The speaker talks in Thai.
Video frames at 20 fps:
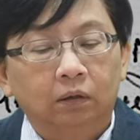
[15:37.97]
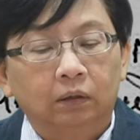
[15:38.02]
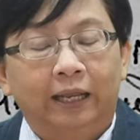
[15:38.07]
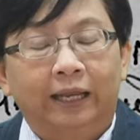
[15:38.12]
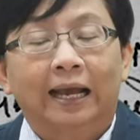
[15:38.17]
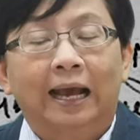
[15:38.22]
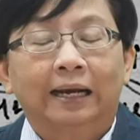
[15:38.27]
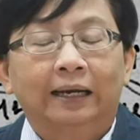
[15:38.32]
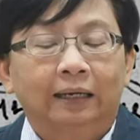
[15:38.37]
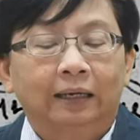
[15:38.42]
ใน
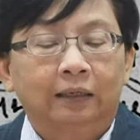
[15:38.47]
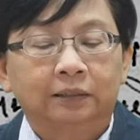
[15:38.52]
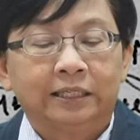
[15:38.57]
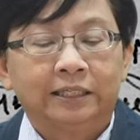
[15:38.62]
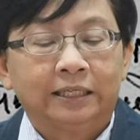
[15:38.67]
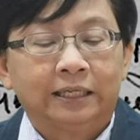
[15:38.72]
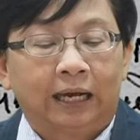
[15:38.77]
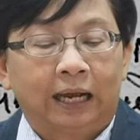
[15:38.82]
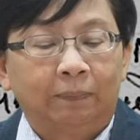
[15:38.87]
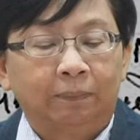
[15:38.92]
การ
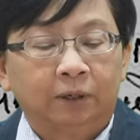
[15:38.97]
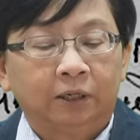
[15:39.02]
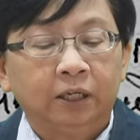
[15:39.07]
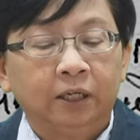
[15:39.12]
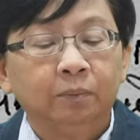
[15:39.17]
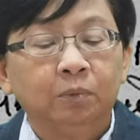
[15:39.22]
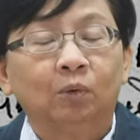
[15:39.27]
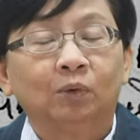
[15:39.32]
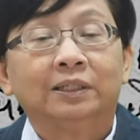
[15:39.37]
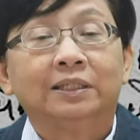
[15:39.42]
ที่จะขับเค
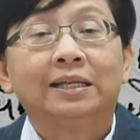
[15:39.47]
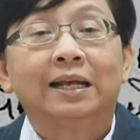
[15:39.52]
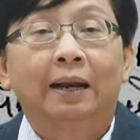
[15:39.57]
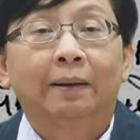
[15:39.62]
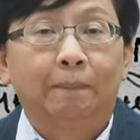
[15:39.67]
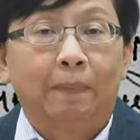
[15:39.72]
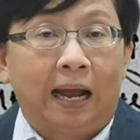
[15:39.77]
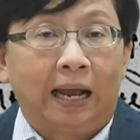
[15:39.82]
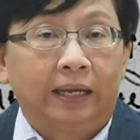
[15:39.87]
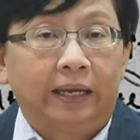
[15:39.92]
ลื่อนประวัติศาส
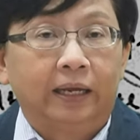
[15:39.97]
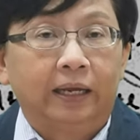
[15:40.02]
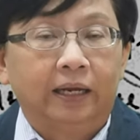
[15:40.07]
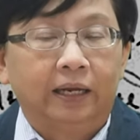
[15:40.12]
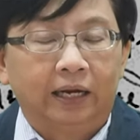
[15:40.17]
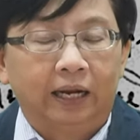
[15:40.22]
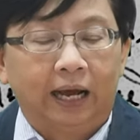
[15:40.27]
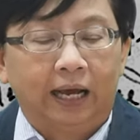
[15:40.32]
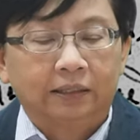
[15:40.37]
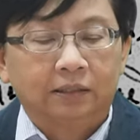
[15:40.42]
ตร์ไป
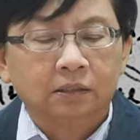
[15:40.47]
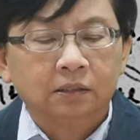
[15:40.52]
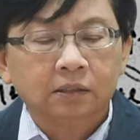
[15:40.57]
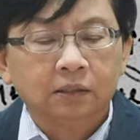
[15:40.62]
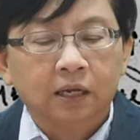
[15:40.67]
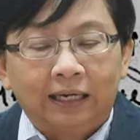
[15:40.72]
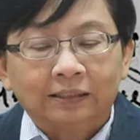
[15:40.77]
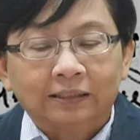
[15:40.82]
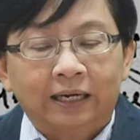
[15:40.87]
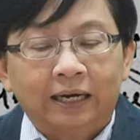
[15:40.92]
นะคะซึ่ง
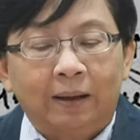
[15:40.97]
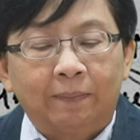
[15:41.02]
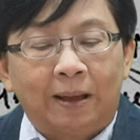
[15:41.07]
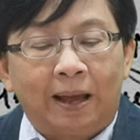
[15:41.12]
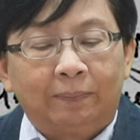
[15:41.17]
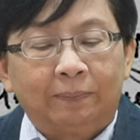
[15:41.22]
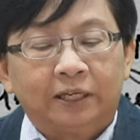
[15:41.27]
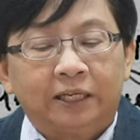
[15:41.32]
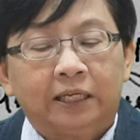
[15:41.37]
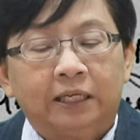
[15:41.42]
ลักษณะ
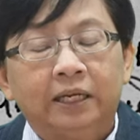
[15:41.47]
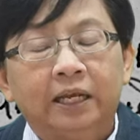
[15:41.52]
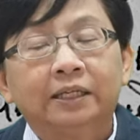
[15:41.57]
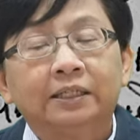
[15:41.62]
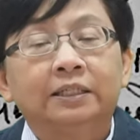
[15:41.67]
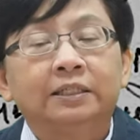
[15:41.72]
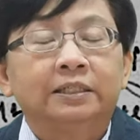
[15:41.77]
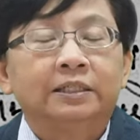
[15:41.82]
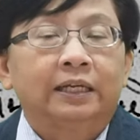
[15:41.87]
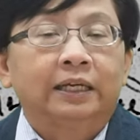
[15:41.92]
แบบนี้เนี่ย
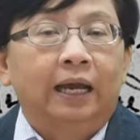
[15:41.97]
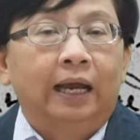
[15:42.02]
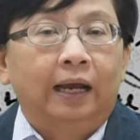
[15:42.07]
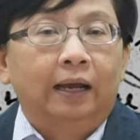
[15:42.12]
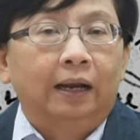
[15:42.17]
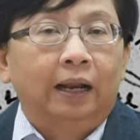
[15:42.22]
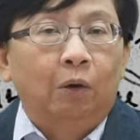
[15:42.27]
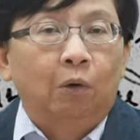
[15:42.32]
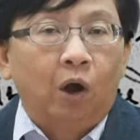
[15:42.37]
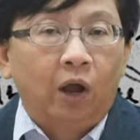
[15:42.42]
จริงๆ
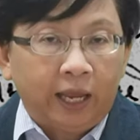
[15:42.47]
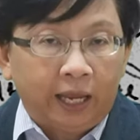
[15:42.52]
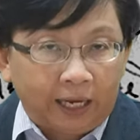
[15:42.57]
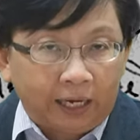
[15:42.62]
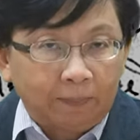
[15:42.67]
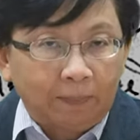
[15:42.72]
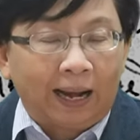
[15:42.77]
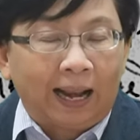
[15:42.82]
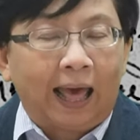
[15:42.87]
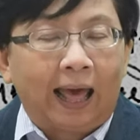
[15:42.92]
อ่ะเราก็
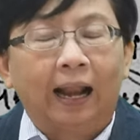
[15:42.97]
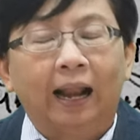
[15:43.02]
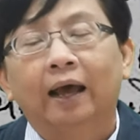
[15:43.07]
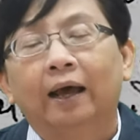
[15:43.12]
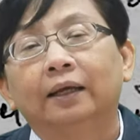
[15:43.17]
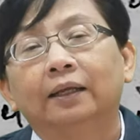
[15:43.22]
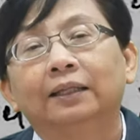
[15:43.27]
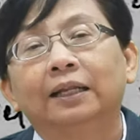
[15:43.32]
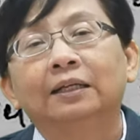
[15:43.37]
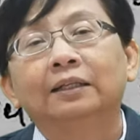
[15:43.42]
เห็นมาแล้ว
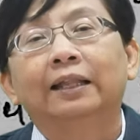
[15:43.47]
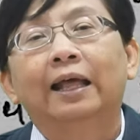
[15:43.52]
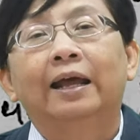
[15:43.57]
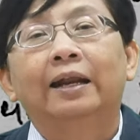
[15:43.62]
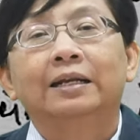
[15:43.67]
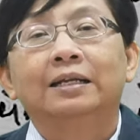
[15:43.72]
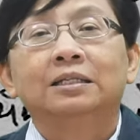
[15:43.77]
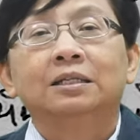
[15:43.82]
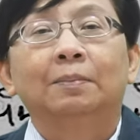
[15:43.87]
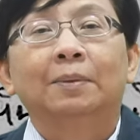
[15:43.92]
ล่ะตั้งแต่
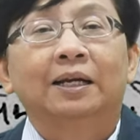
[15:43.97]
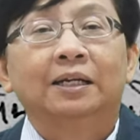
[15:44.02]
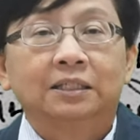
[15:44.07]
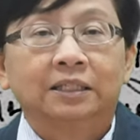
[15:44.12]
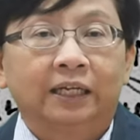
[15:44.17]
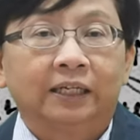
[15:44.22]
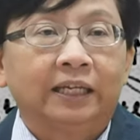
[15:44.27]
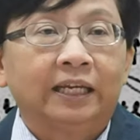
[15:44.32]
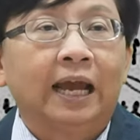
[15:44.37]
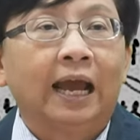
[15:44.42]
ในสมัยรั
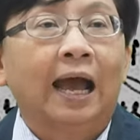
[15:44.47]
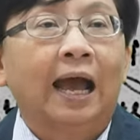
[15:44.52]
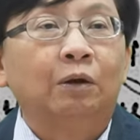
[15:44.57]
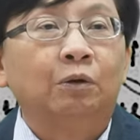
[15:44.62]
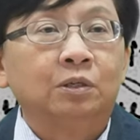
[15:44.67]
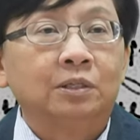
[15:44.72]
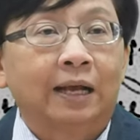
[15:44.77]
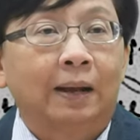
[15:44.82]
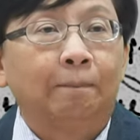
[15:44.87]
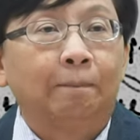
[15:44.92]
ชกาลที่ห้า
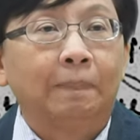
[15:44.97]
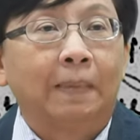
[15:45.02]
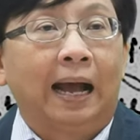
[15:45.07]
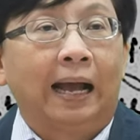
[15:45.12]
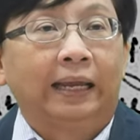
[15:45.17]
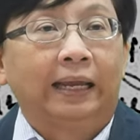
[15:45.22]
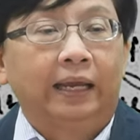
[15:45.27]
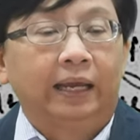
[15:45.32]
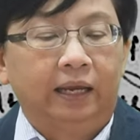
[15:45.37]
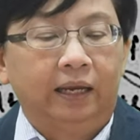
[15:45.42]
ด้วยซ้ำไป
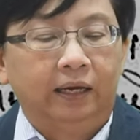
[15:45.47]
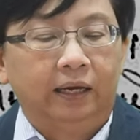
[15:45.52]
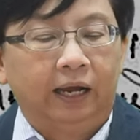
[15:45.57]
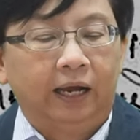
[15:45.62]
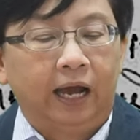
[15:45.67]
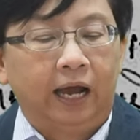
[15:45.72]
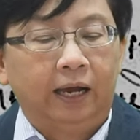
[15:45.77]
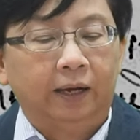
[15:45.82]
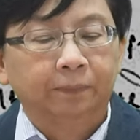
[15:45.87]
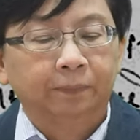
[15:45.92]

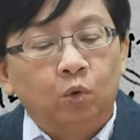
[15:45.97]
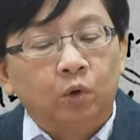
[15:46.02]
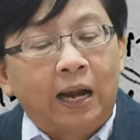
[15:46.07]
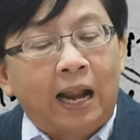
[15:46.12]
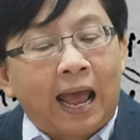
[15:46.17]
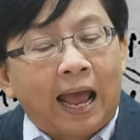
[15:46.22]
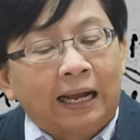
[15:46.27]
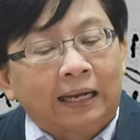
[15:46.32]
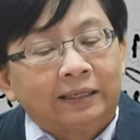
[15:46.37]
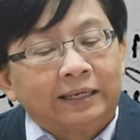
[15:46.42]
นะคะขุน
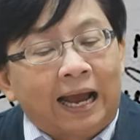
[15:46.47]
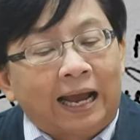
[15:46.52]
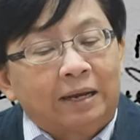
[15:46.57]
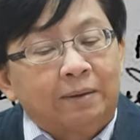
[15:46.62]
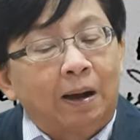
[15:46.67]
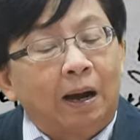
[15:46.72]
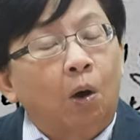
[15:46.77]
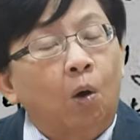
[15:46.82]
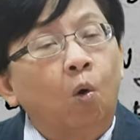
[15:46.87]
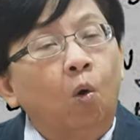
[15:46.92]
นางใหญ่
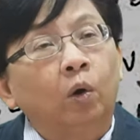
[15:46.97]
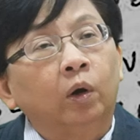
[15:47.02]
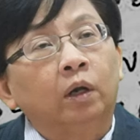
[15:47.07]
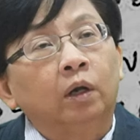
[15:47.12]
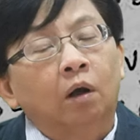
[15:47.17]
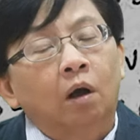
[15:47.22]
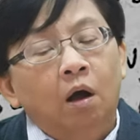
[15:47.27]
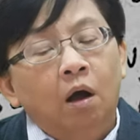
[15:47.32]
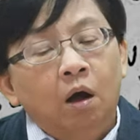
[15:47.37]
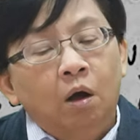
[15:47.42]
บางคน
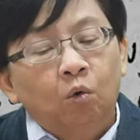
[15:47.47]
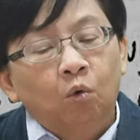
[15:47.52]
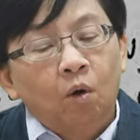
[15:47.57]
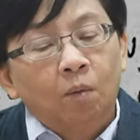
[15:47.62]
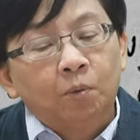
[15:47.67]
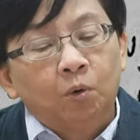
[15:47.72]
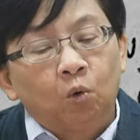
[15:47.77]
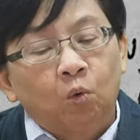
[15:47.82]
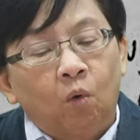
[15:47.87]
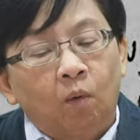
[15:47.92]
ก็ร
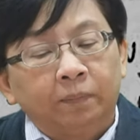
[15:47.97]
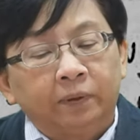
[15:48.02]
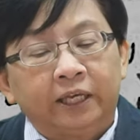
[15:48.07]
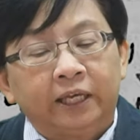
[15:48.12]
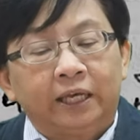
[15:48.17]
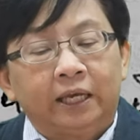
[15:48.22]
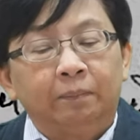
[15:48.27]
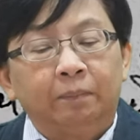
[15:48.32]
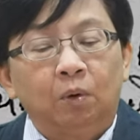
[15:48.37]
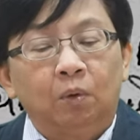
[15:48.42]
วบรวม
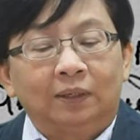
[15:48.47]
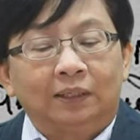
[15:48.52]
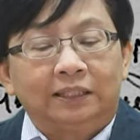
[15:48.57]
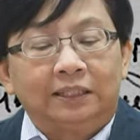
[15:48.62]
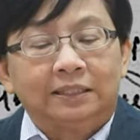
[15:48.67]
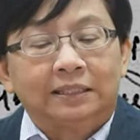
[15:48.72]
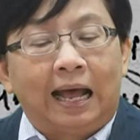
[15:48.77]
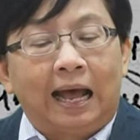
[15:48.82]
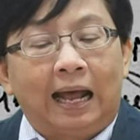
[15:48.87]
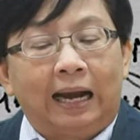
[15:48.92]
เขียนประวั
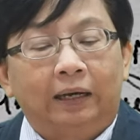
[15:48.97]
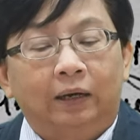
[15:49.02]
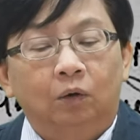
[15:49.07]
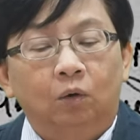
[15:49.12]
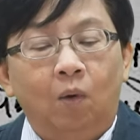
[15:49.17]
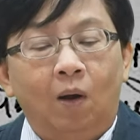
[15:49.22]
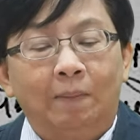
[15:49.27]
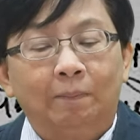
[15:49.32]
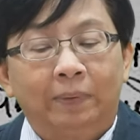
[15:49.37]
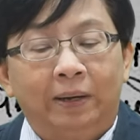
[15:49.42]
ติศาสตร์
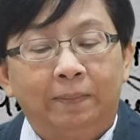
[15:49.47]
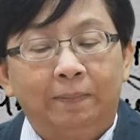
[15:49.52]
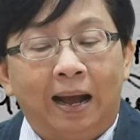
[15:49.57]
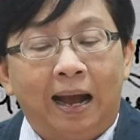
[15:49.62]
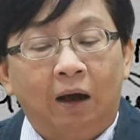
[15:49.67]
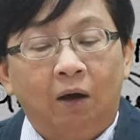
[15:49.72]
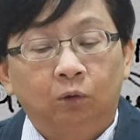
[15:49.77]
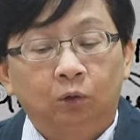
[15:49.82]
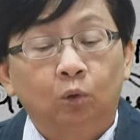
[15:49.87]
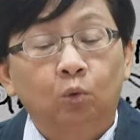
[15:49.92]
ความเป็น
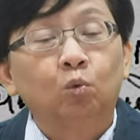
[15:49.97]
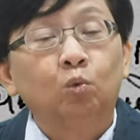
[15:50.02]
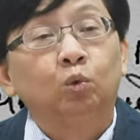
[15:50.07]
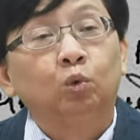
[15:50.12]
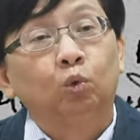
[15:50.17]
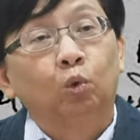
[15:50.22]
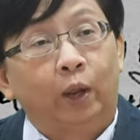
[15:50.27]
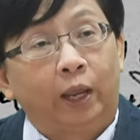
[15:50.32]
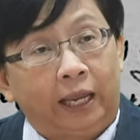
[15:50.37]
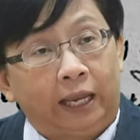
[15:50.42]
มาของตระกู
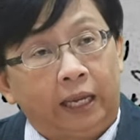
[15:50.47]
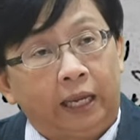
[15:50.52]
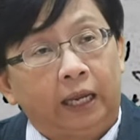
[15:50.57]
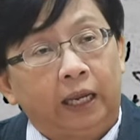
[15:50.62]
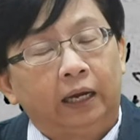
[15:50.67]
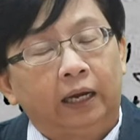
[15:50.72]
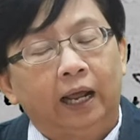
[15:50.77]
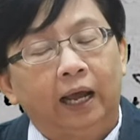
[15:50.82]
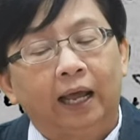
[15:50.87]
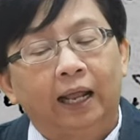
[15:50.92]
ลตัวเอง
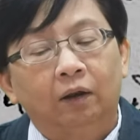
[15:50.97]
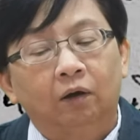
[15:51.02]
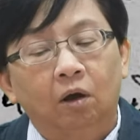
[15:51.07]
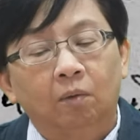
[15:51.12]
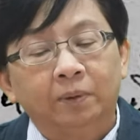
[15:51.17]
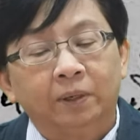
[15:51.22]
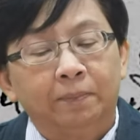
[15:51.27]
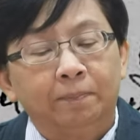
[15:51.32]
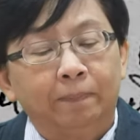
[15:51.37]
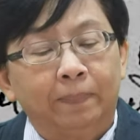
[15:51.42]
นะคะแล้ว
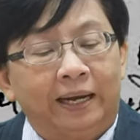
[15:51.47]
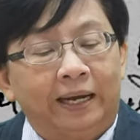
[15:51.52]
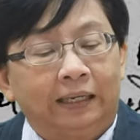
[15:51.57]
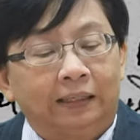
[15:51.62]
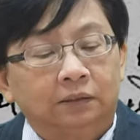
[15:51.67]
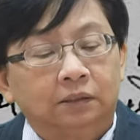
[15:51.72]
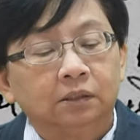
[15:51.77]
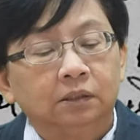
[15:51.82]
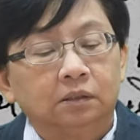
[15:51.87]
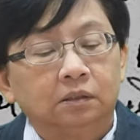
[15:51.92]
ก็พิมพ์เป็นห
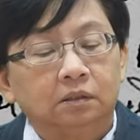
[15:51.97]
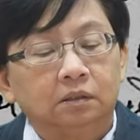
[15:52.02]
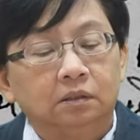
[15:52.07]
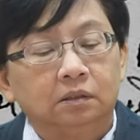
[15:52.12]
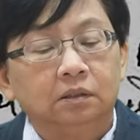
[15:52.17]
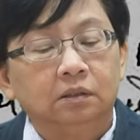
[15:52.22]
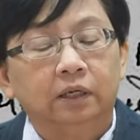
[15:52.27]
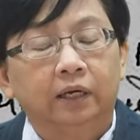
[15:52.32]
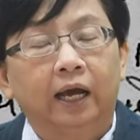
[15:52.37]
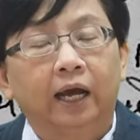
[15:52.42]
นังสือ
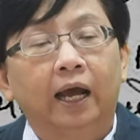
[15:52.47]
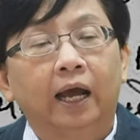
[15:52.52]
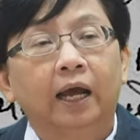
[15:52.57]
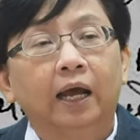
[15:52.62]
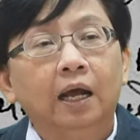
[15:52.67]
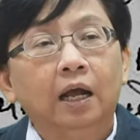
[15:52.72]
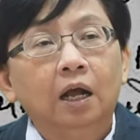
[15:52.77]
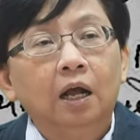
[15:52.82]
นะคะ